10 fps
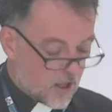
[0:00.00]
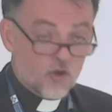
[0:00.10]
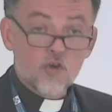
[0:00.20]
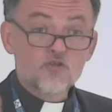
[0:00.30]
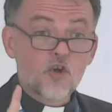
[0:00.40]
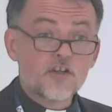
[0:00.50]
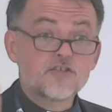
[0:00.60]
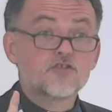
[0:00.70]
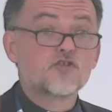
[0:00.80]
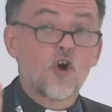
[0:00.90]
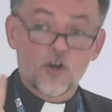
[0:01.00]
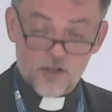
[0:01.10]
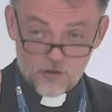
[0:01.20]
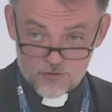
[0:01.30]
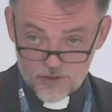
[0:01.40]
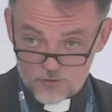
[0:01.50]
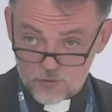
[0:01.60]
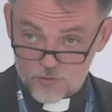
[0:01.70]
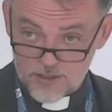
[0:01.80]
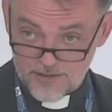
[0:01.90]
no son históricos en
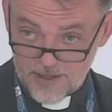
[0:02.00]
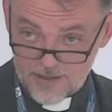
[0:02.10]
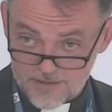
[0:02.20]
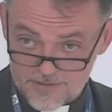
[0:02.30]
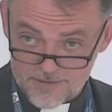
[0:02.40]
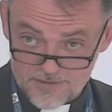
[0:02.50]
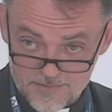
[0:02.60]
sus detalles.